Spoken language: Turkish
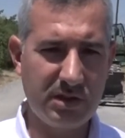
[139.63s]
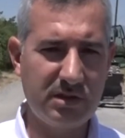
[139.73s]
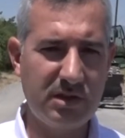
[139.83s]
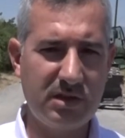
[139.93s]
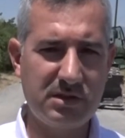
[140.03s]

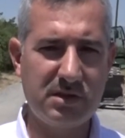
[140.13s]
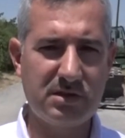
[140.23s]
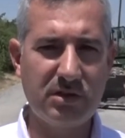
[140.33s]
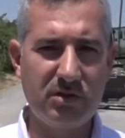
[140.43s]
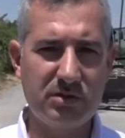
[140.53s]
Yerinde de
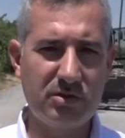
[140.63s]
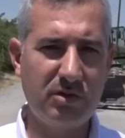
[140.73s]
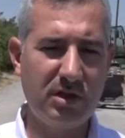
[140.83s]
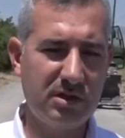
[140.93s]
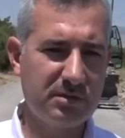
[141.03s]
sık sık
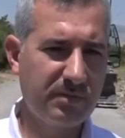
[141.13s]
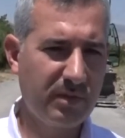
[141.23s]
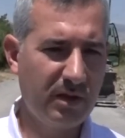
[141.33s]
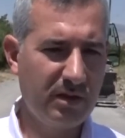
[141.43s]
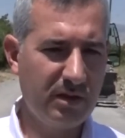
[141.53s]
kontroller
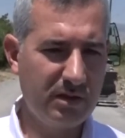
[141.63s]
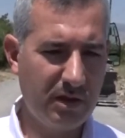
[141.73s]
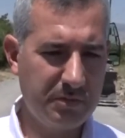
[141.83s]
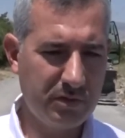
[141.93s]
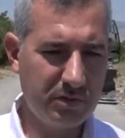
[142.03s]
e,
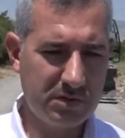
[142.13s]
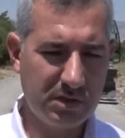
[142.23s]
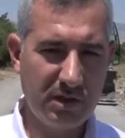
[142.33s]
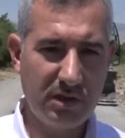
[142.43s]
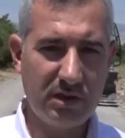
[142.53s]

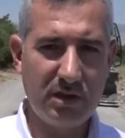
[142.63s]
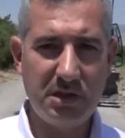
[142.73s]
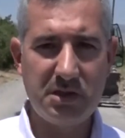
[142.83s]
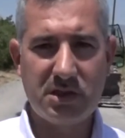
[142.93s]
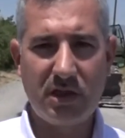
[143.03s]
yapıyoruz.
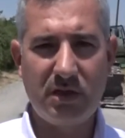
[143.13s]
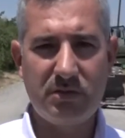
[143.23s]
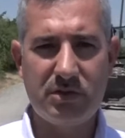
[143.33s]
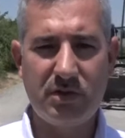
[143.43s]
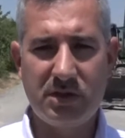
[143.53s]
E,
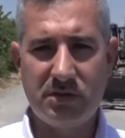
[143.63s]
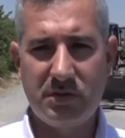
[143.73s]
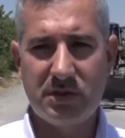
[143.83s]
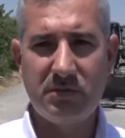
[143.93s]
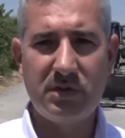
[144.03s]
inşallah bu
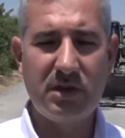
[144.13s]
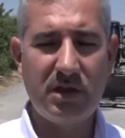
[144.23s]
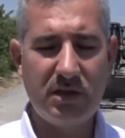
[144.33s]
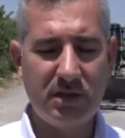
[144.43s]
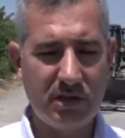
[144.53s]
sürecin
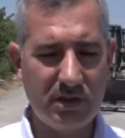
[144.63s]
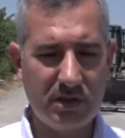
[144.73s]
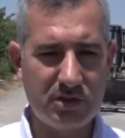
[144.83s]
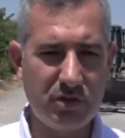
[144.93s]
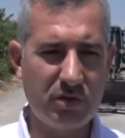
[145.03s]
bitiminde
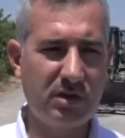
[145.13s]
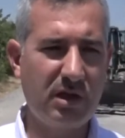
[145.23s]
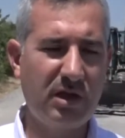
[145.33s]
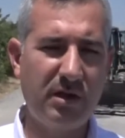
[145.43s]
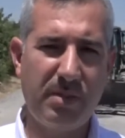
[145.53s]
e, çok
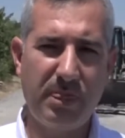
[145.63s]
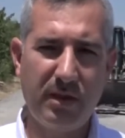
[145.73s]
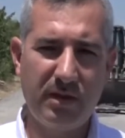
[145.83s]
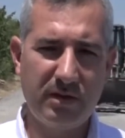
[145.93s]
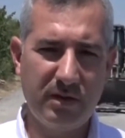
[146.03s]
daha
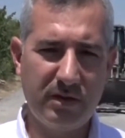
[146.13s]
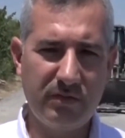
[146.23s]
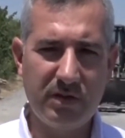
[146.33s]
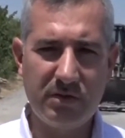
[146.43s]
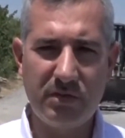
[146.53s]

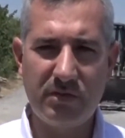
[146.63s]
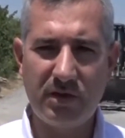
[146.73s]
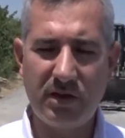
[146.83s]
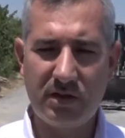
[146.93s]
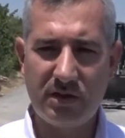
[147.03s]
verimli
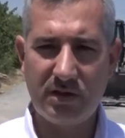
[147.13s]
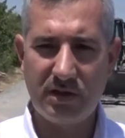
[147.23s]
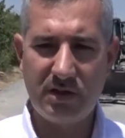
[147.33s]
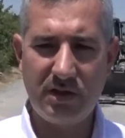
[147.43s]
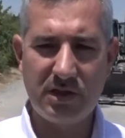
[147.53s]
ve
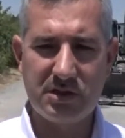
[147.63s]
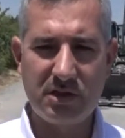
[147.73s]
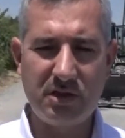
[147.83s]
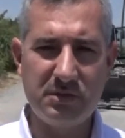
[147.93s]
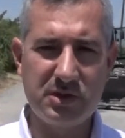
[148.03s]

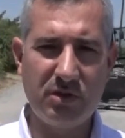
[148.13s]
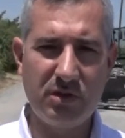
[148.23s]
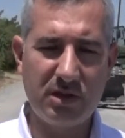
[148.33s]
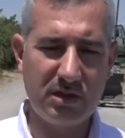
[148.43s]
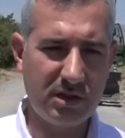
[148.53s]
iyileştirilmiş
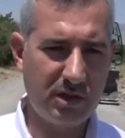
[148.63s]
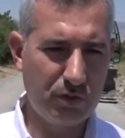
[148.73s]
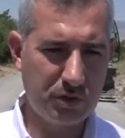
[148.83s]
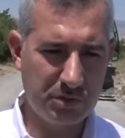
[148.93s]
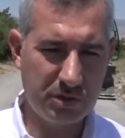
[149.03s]
yollara da
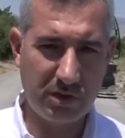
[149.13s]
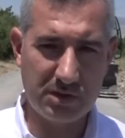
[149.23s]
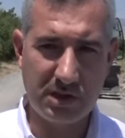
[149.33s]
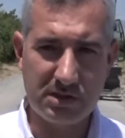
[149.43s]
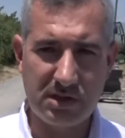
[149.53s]
kavuşmuş olacağız.